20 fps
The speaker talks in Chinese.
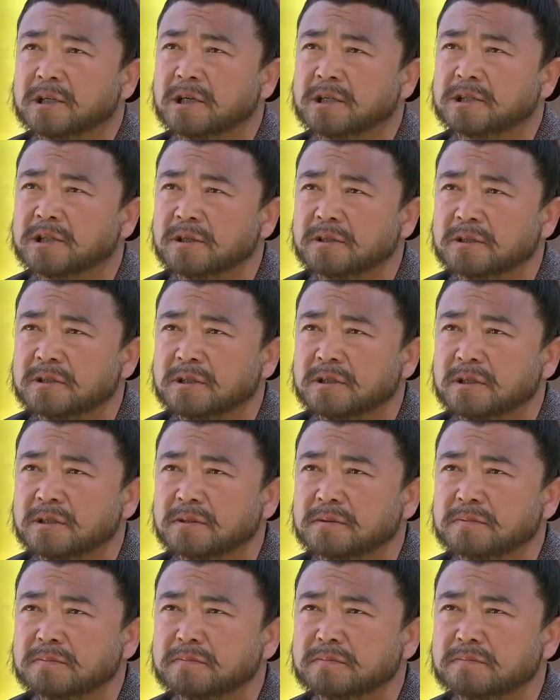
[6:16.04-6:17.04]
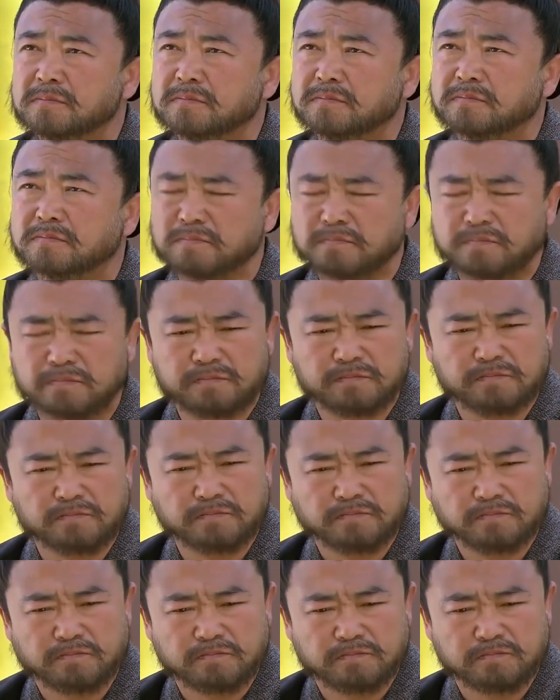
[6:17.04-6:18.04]
可这正直，
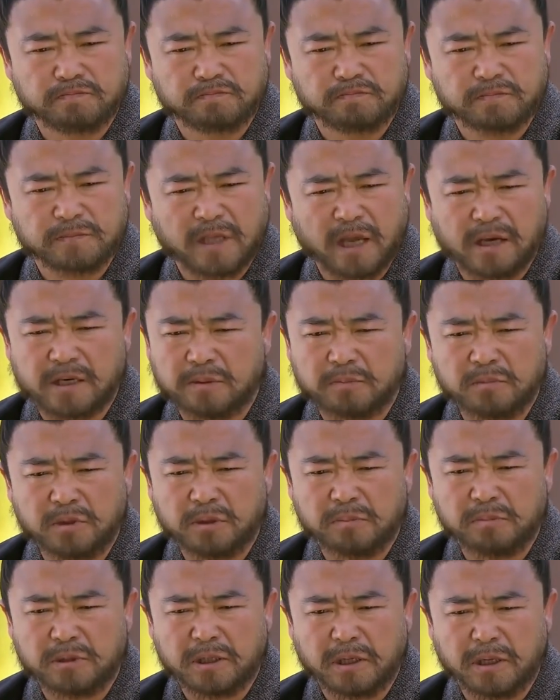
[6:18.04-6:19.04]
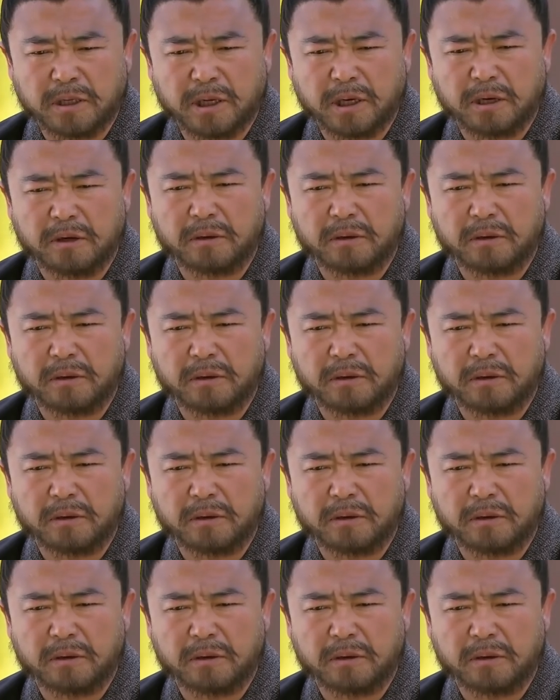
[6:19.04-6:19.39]
那可不是咱们